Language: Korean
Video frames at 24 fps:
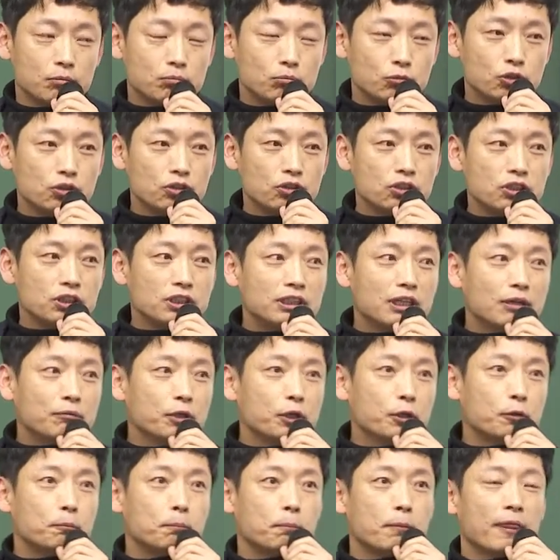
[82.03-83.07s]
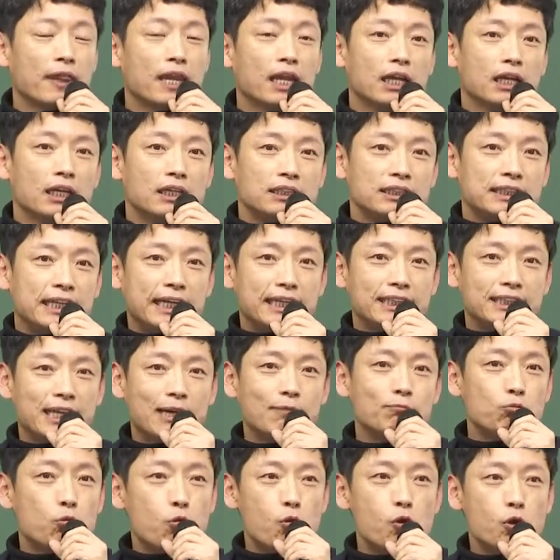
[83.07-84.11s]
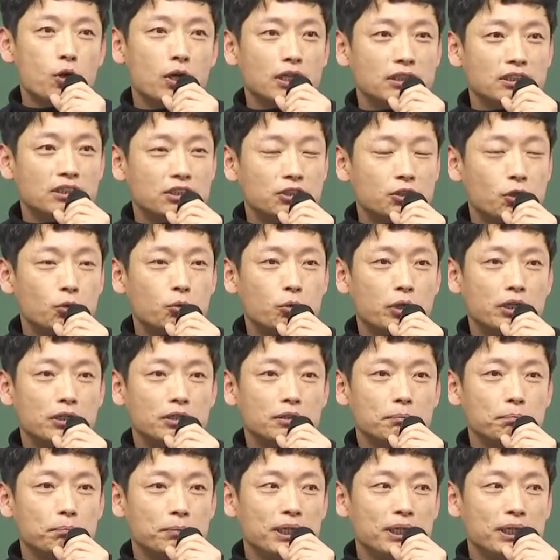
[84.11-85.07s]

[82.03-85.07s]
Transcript: 무슨 뜻이냐면 제3보험 같은 경우에는